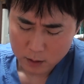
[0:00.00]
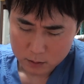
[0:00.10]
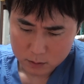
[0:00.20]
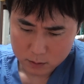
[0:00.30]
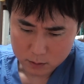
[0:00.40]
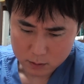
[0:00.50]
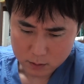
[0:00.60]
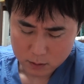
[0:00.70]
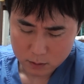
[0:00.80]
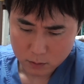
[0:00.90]
うん、
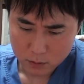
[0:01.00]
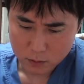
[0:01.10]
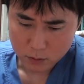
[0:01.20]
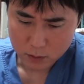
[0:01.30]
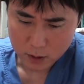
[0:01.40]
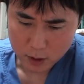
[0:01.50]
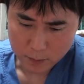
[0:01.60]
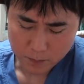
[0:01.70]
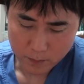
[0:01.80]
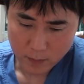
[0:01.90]
ということで
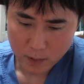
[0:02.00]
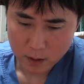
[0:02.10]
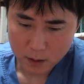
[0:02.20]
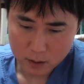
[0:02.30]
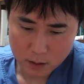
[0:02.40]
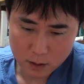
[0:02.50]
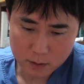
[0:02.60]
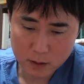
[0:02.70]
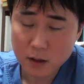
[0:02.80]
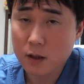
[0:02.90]
ただ
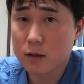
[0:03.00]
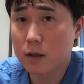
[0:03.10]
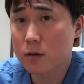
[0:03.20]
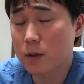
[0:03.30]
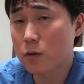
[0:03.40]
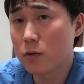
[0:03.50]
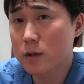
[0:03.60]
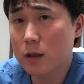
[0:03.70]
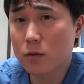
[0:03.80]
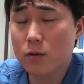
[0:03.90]
例えば
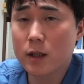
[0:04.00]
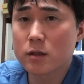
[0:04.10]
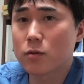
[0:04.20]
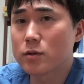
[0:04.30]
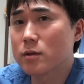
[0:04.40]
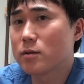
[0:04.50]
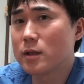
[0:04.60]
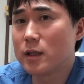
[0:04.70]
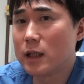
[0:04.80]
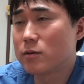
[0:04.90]
コンタクトレンズを作り
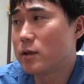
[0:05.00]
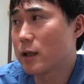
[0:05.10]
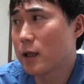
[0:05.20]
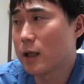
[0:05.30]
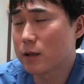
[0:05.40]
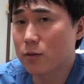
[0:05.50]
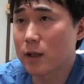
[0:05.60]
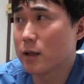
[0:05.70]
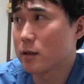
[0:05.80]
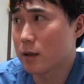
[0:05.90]
に行くだけと
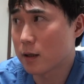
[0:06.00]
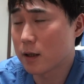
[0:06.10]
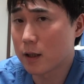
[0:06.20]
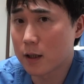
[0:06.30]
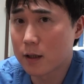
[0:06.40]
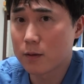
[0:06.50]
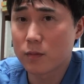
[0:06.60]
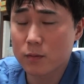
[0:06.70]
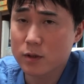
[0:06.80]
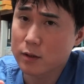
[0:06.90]
かだったら
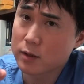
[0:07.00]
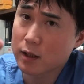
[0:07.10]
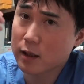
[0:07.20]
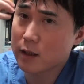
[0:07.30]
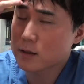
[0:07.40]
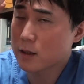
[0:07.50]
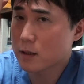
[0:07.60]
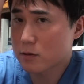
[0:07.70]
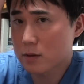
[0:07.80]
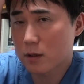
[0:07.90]
まぶた裏返され
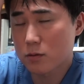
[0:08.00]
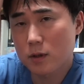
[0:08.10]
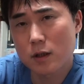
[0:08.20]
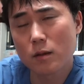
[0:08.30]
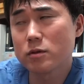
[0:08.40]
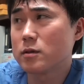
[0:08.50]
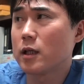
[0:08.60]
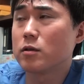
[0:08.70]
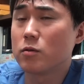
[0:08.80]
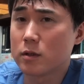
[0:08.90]
るってことは多分な
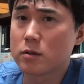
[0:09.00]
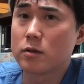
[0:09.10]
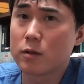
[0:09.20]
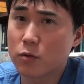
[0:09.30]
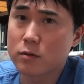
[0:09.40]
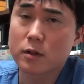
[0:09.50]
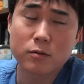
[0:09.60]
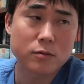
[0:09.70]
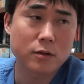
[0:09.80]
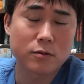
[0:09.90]
いと思うんですよね僕が
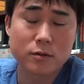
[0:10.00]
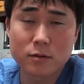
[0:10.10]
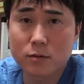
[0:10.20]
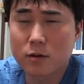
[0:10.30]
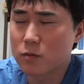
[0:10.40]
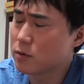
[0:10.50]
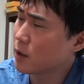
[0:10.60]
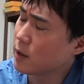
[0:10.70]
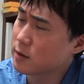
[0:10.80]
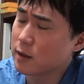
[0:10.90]
コンタクト作る時も裏
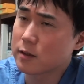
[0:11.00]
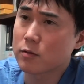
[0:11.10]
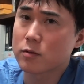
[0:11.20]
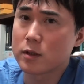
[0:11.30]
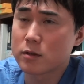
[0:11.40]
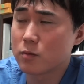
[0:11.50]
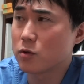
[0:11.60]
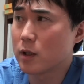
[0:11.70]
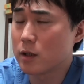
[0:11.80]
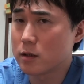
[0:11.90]
返されたことは一度も
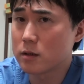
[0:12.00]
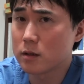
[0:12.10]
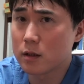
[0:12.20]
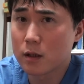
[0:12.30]
ないし、